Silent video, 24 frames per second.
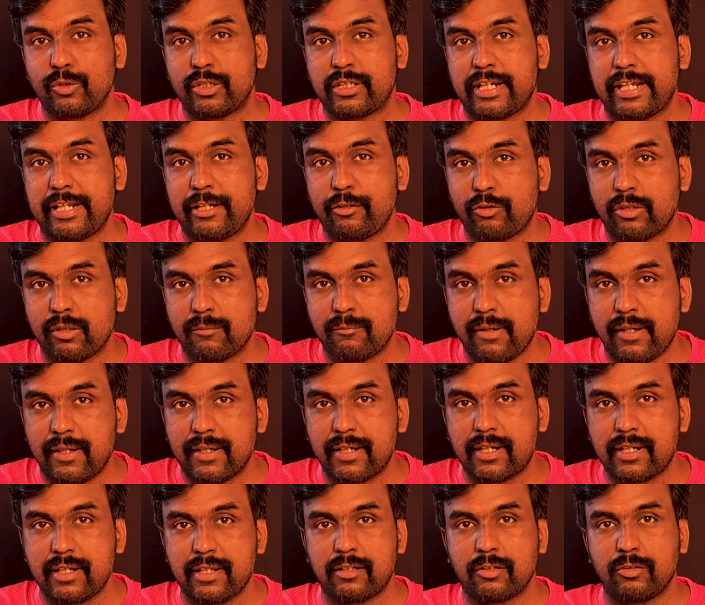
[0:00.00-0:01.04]
உக்ரைனோட
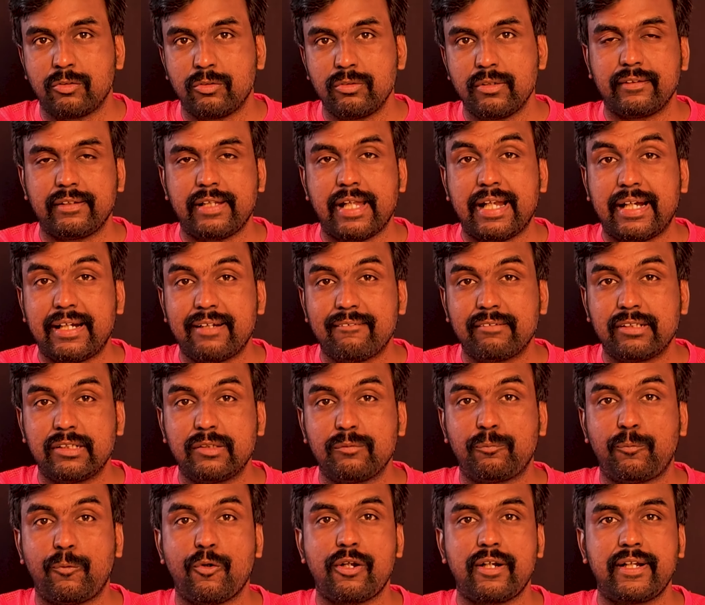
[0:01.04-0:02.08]
பார்டரில் இருக்கோம் எங்களை வந்து
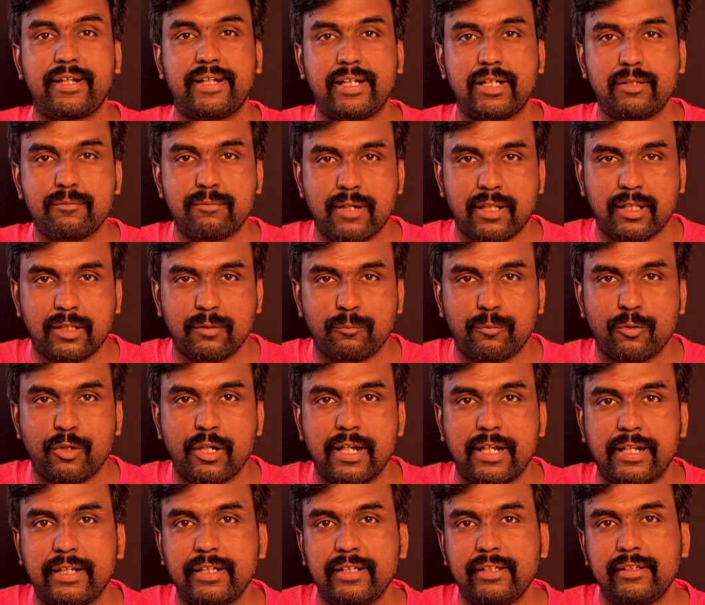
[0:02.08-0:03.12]
போரில் ஈடுபடுத்த
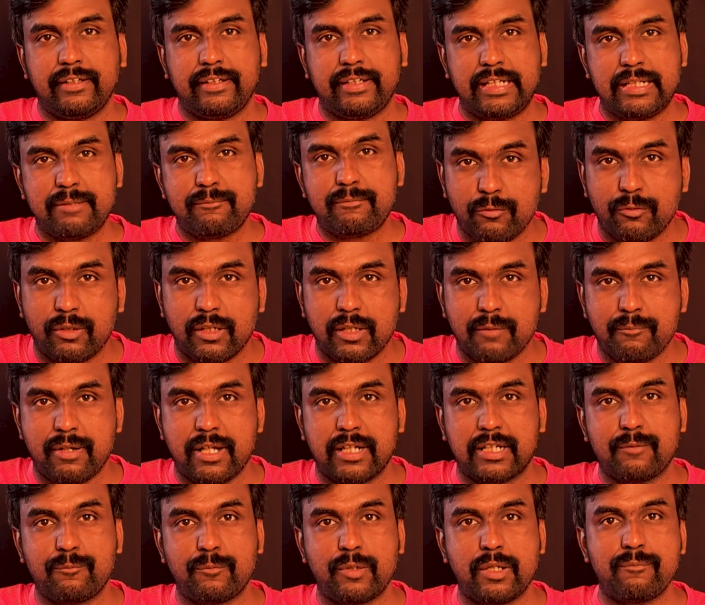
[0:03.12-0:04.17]
போகிறாங்க இன்னும் உங்களை
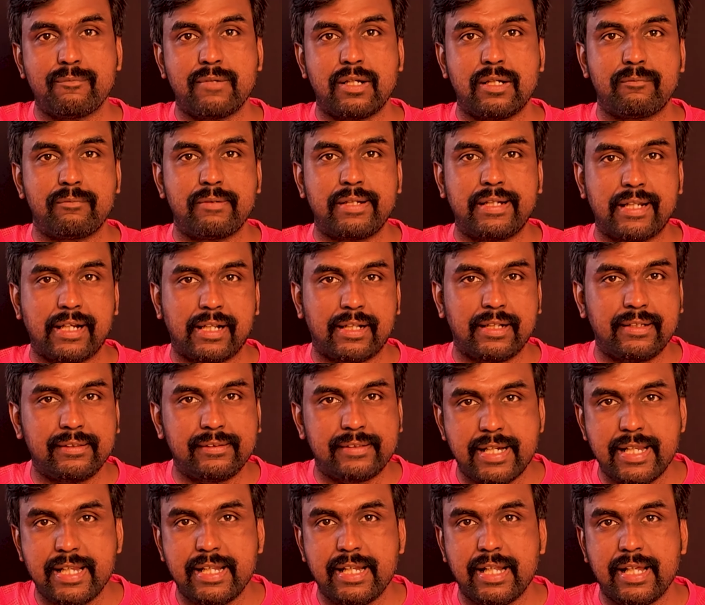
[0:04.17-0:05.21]
பார்க்க முடியுமா அப்படிங்கிறதுலாம்
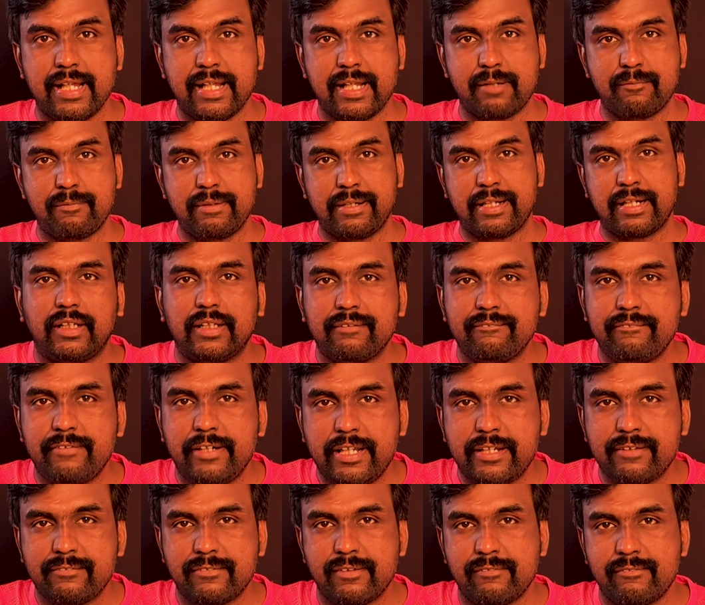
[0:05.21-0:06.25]
தெரியல அப்படிங்கிற அந்த
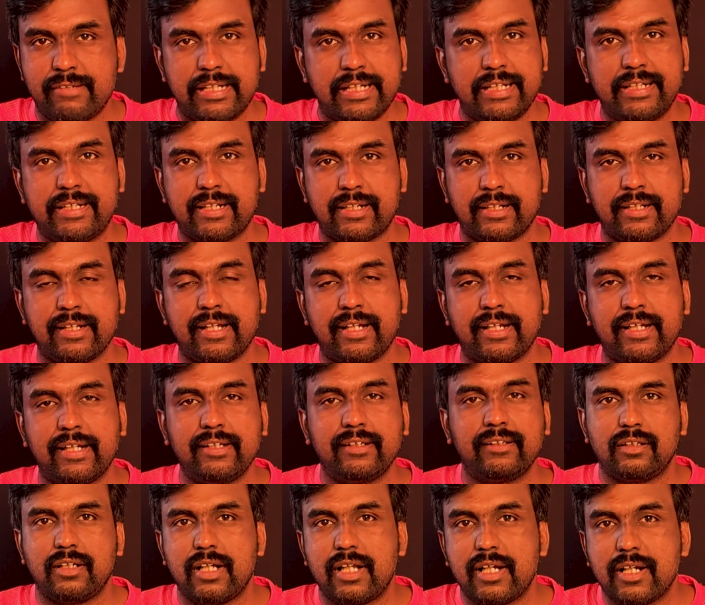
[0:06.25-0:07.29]
வீடியோவை வெளியிட்டிருந்தாங்க
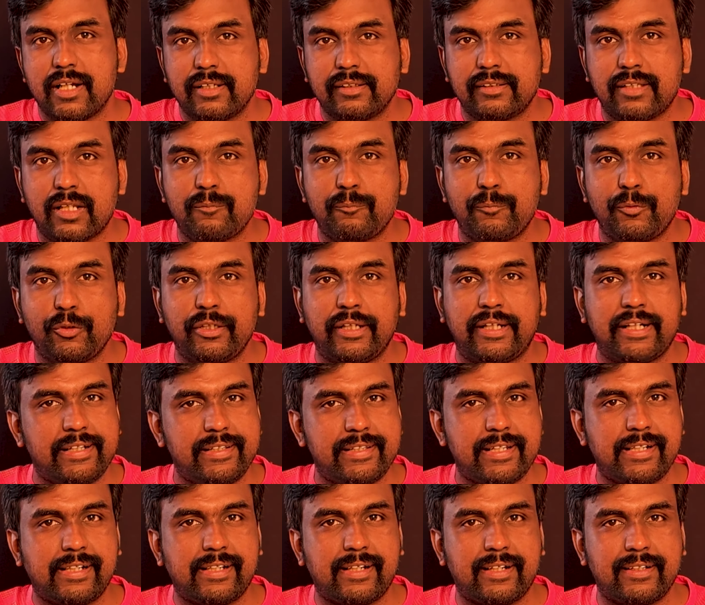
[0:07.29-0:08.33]
ஆனால் தற்போது
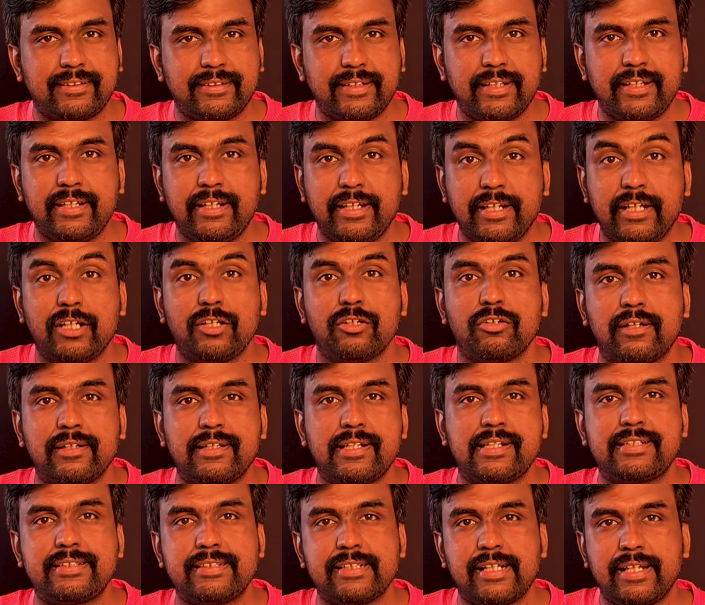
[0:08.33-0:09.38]
கிடைத்திருக்கிற செய்தி இன்னும்
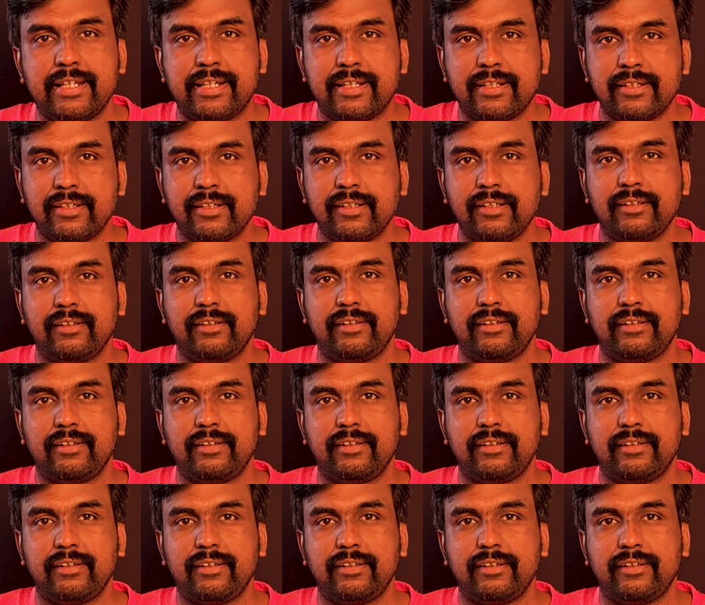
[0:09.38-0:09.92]
அதிர்ச்சி அளிக்குது